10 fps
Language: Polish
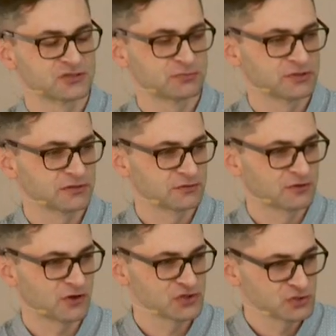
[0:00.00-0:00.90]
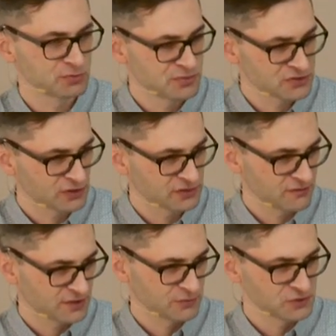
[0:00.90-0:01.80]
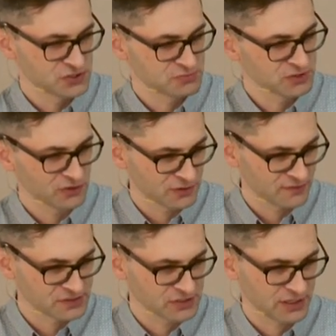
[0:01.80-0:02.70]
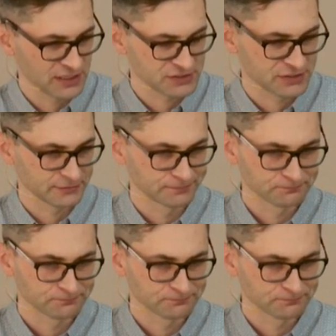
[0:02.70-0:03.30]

żeby Kościół był przygotowany, musi przygotować się każdy.